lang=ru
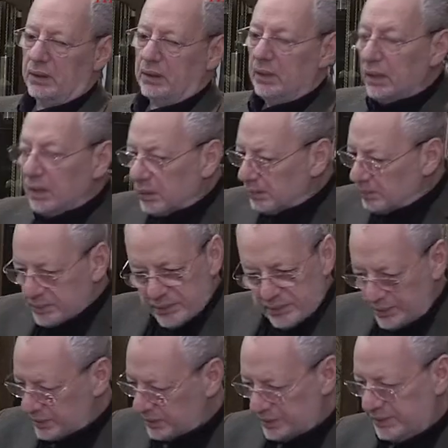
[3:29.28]
И
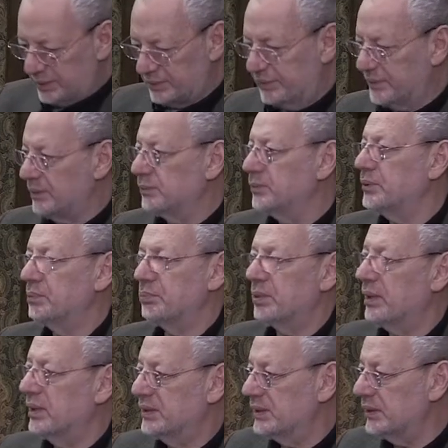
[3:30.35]
доделав, кому-то
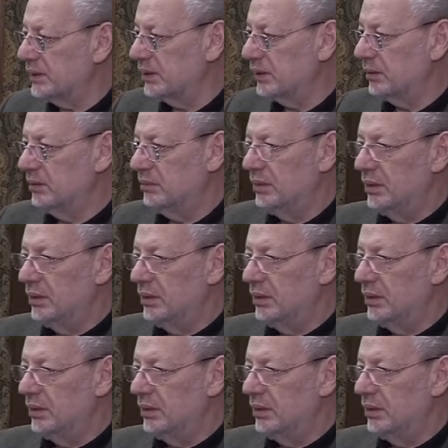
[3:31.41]
показал –